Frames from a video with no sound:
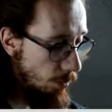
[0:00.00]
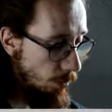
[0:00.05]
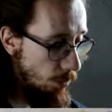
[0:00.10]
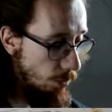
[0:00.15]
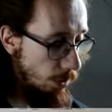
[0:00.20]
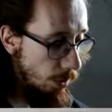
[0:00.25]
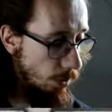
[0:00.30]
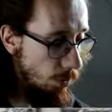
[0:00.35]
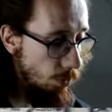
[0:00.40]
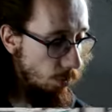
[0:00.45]
ont
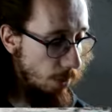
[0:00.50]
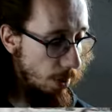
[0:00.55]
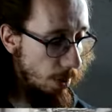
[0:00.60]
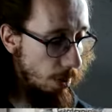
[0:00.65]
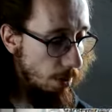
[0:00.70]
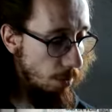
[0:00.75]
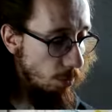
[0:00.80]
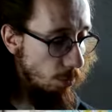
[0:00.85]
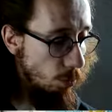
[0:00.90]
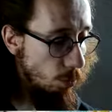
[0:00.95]
une
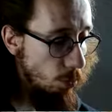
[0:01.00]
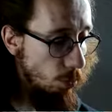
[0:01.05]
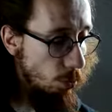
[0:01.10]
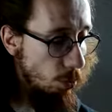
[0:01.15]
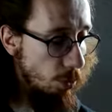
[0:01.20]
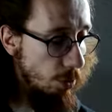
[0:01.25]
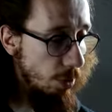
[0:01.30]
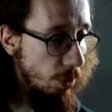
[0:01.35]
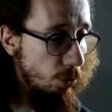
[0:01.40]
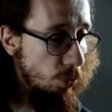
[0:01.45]
étoile ou
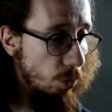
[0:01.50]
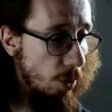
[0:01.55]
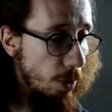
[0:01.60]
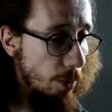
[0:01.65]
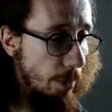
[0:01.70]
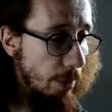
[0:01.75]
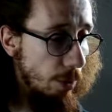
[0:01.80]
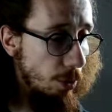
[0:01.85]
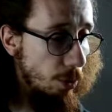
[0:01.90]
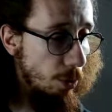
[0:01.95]
deux étoiles
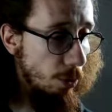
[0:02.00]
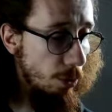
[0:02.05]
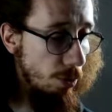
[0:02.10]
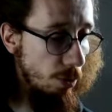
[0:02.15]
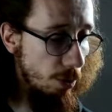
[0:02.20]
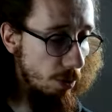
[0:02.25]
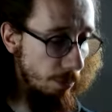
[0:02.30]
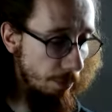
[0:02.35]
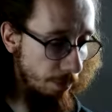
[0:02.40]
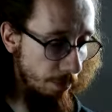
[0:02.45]
mais
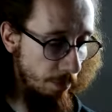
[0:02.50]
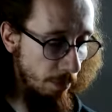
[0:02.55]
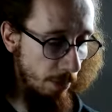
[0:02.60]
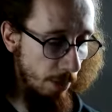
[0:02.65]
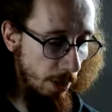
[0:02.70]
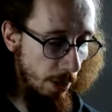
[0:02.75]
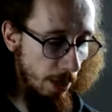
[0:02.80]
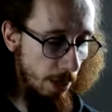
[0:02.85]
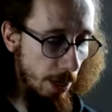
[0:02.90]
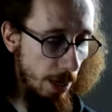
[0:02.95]
creuses.
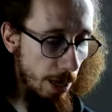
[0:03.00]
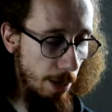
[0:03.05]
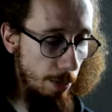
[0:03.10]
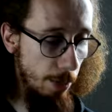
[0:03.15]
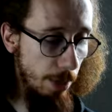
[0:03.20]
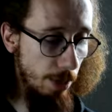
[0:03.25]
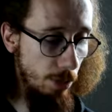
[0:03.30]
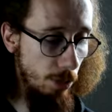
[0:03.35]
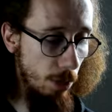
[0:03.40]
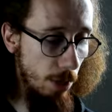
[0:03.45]
À la
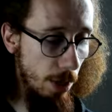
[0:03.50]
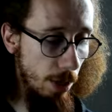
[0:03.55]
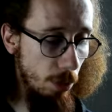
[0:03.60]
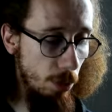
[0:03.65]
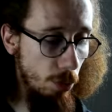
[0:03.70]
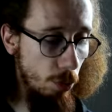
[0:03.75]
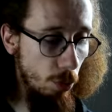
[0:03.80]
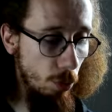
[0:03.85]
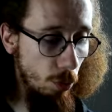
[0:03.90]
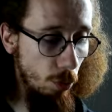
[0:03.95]
place de la
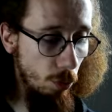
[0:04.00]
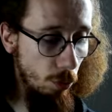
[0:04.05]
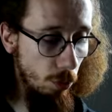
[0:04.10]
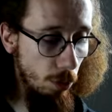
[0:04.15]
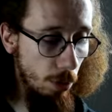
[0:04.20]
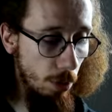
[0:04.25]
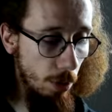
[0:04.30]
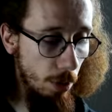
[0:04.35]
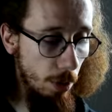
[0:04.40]
seconde,